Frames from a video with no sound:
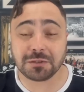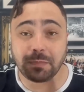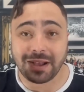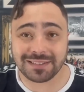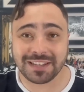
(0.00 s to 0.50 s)

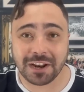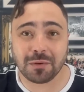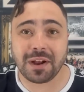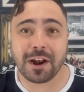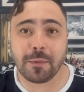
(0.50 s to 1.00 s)
parceira
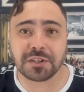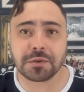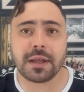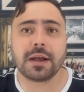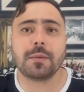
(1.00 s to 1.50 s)
do canal
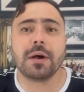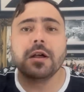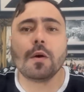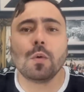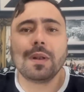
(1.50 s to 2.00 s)
Machão da Gama,
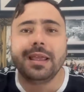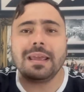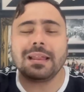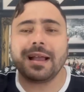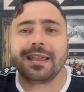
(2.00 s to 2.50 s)
o
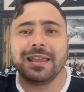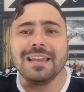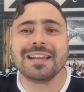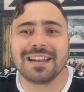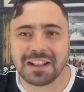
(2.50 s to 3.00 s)
link está
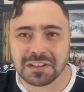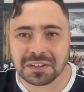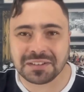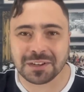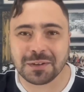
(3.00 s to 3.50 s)
aqui na
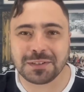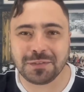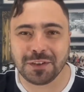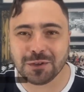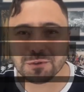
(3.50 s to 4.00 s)
descrição desse vídeo.